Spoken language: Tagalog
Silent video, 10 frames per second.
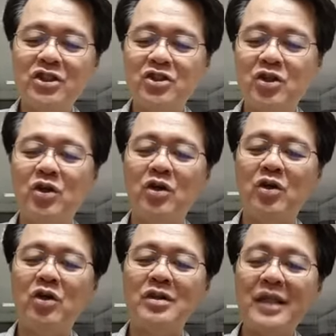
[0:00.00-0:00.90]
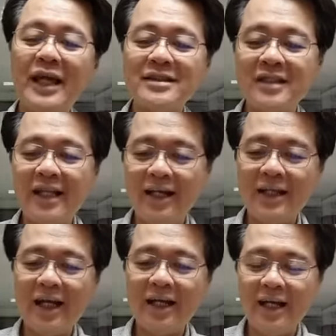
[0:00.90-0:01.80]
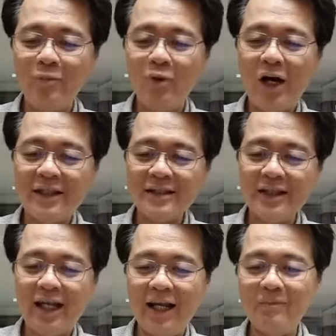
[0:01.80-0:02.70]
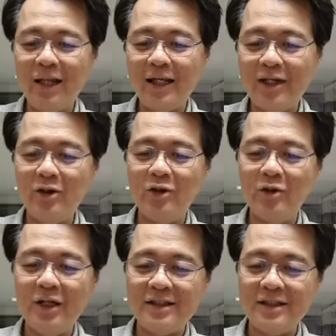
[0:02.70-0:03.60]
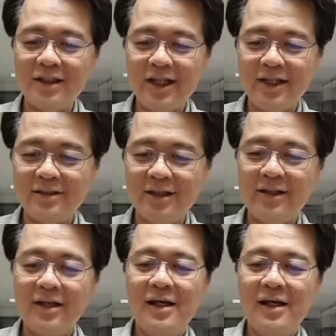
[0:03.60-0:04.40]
So, next day na, kinabukasan na lang maligo kung lasing na lasing.